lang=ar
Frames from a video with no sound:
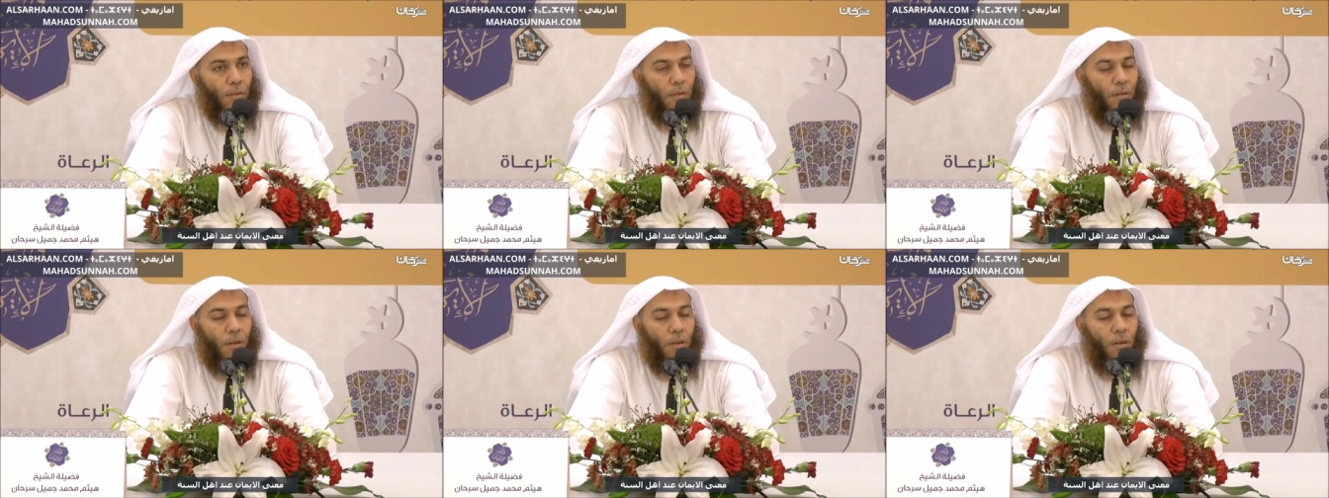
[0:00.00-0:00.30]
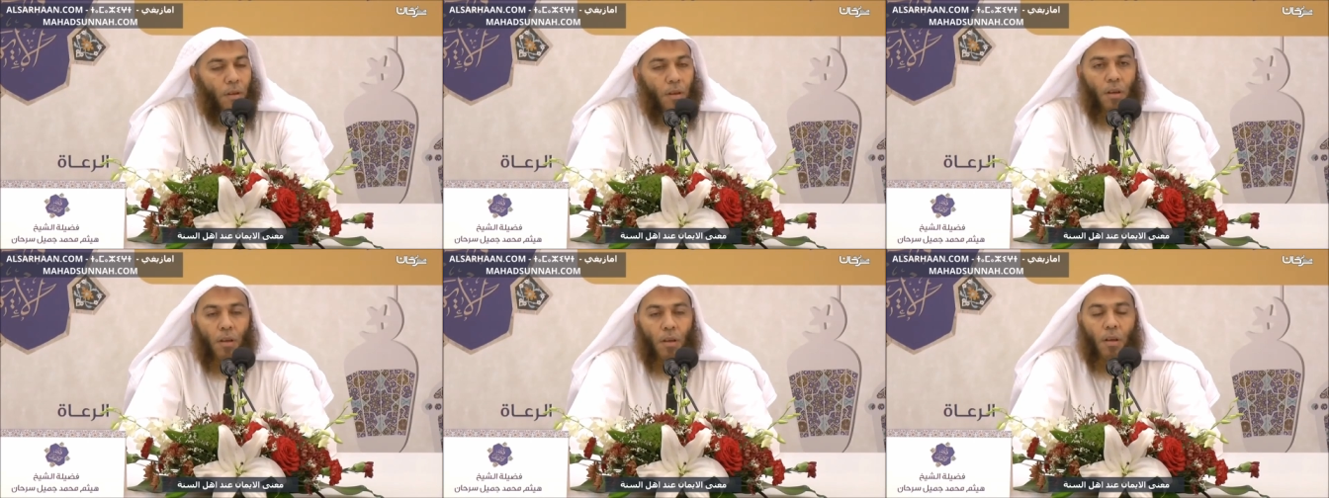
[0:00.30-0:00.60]
ما
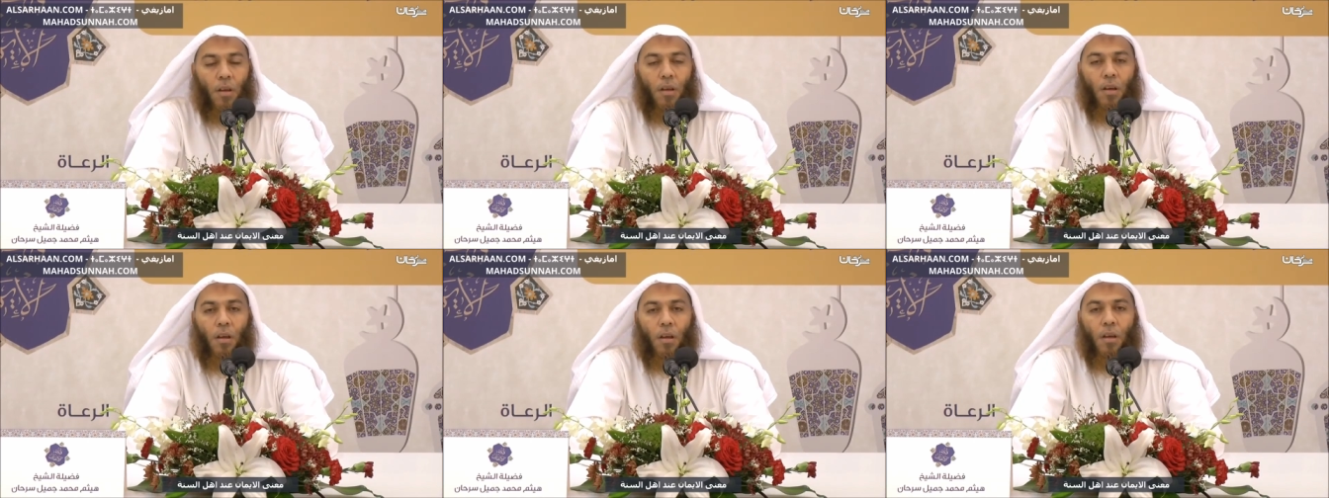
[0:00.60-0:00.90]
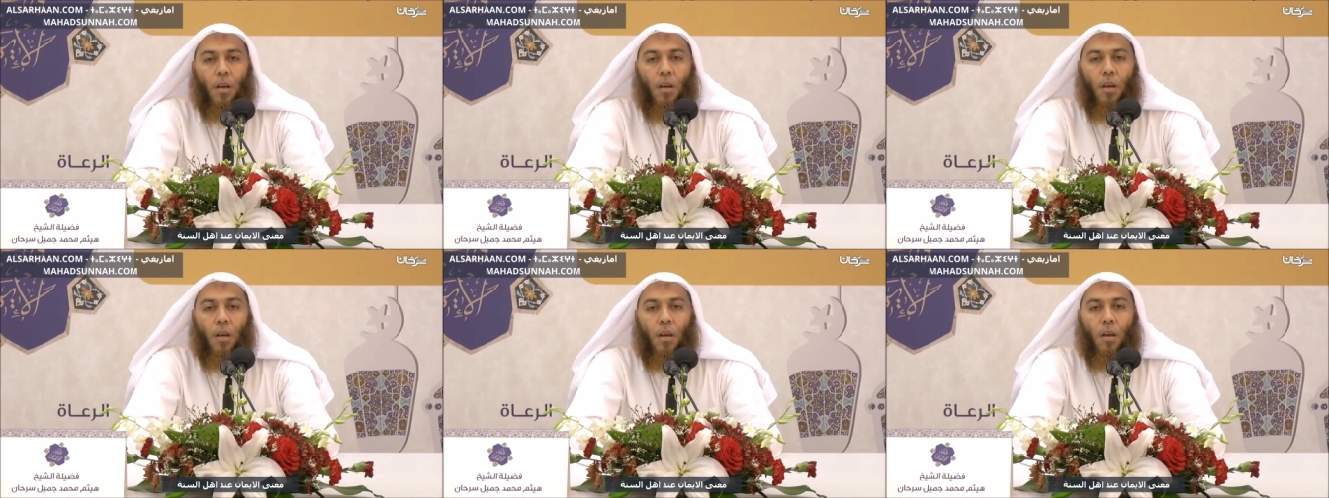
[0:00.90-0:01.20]
يقال معنى
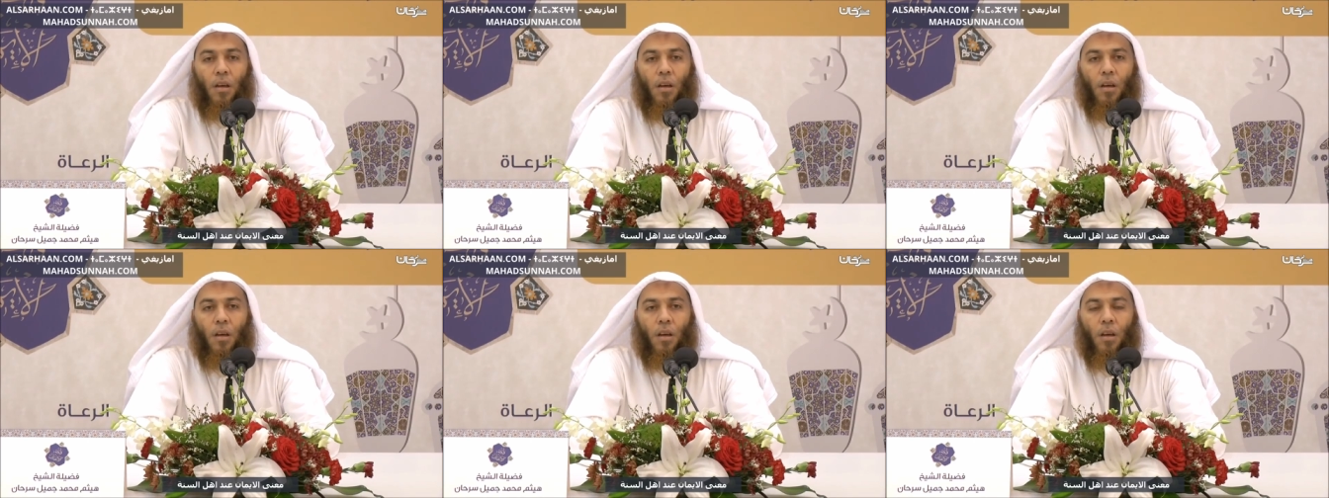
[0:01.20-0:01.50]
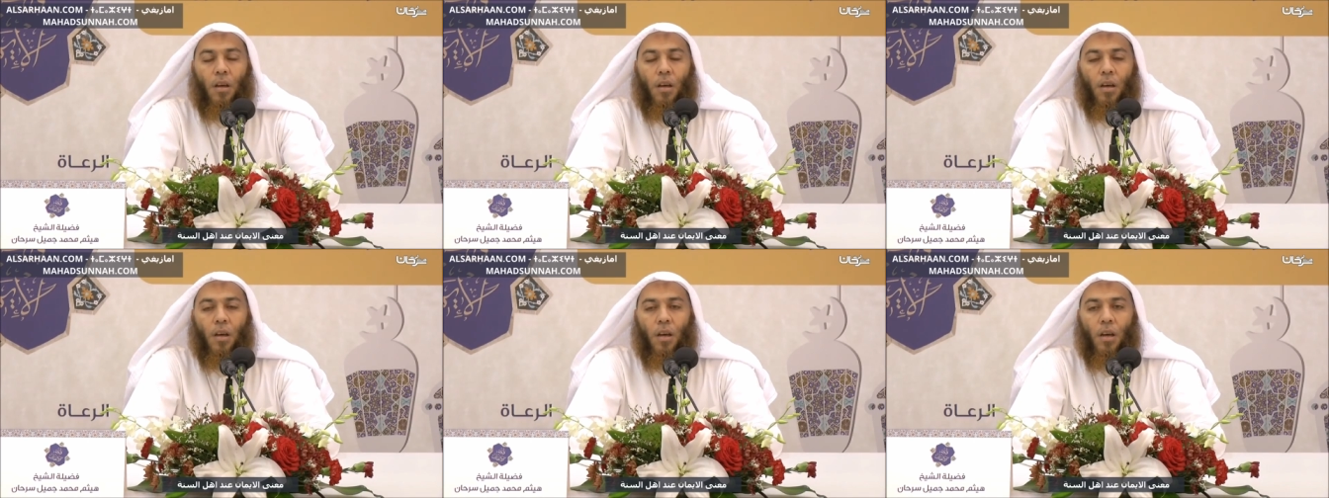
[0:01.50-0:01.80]
الإيمان
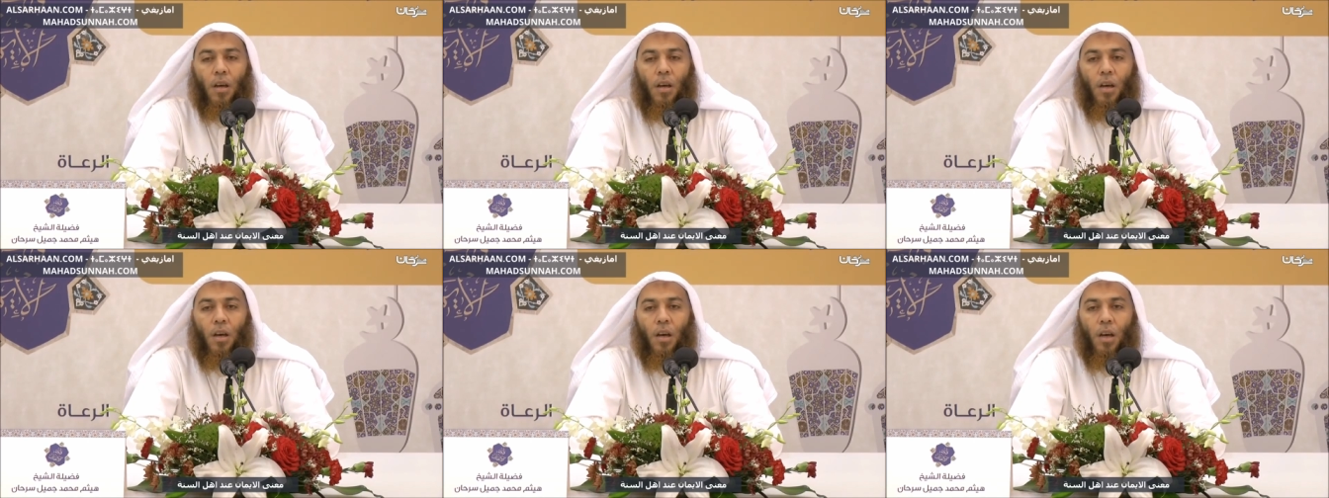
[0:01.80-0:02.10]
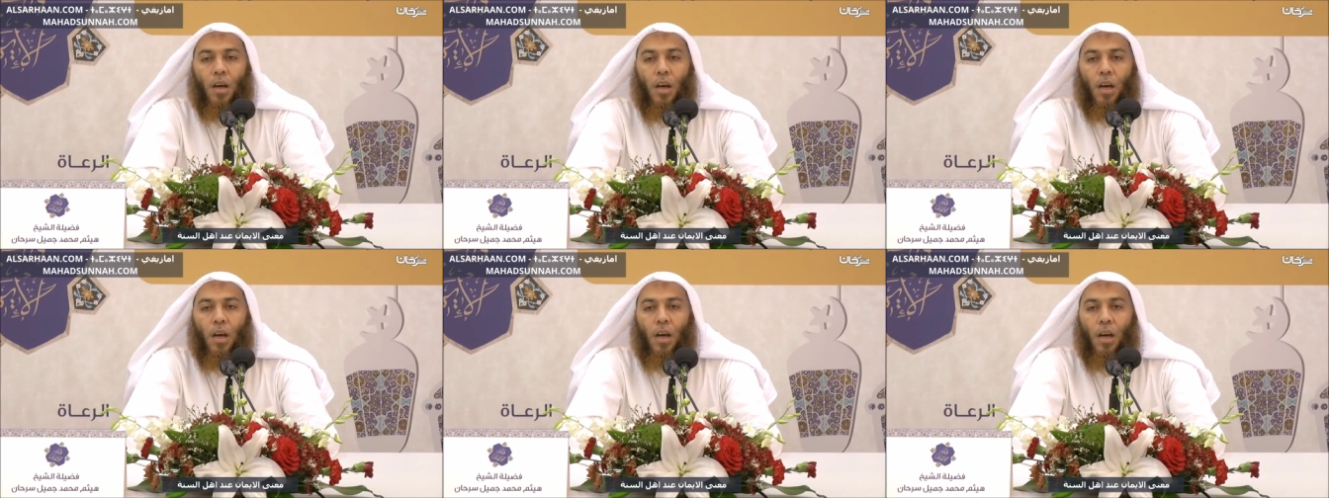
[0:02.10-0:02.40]

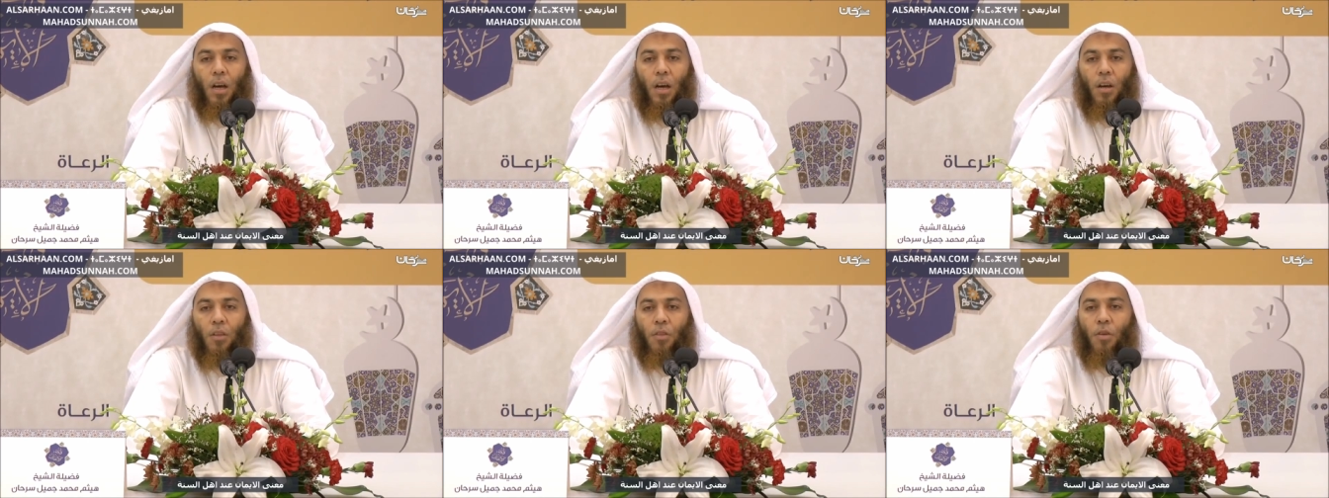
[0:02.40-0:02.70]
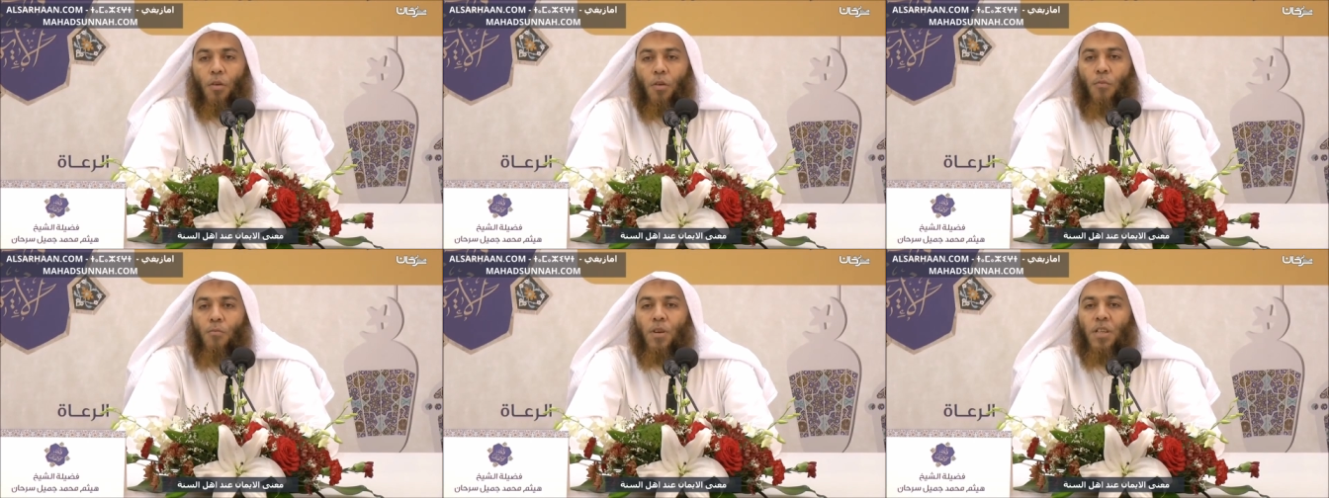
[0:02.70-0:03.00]
دار أهل
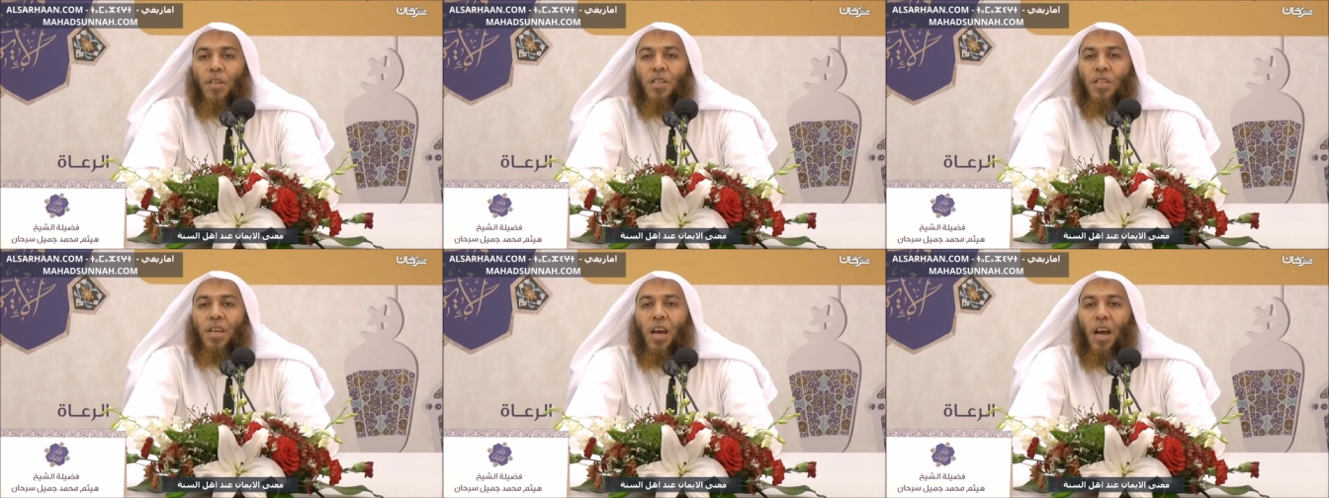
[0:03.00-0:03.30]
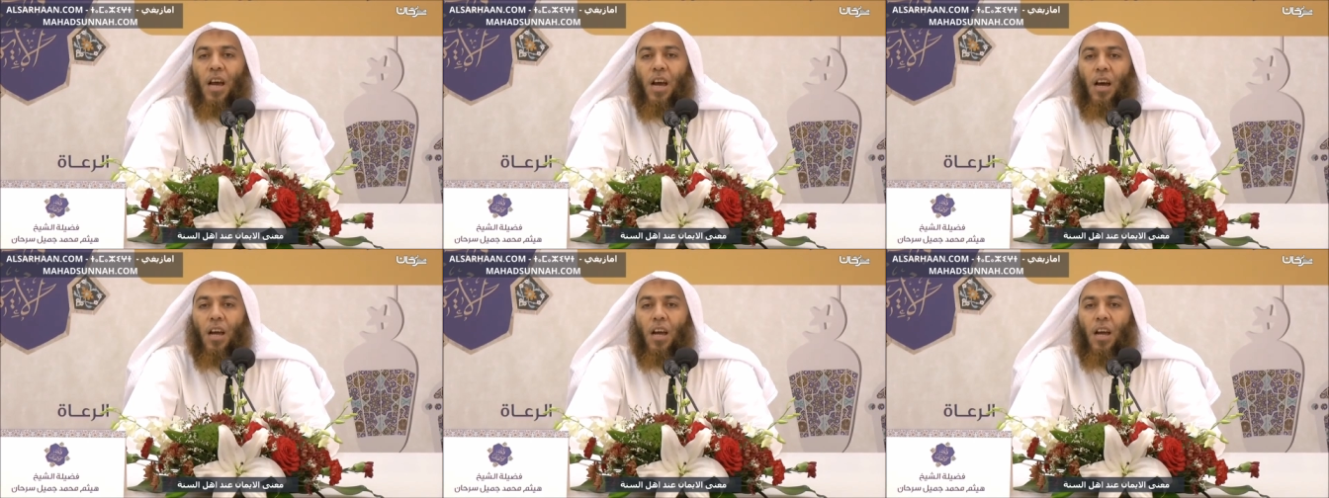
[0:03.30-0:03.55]
السنة والجماعة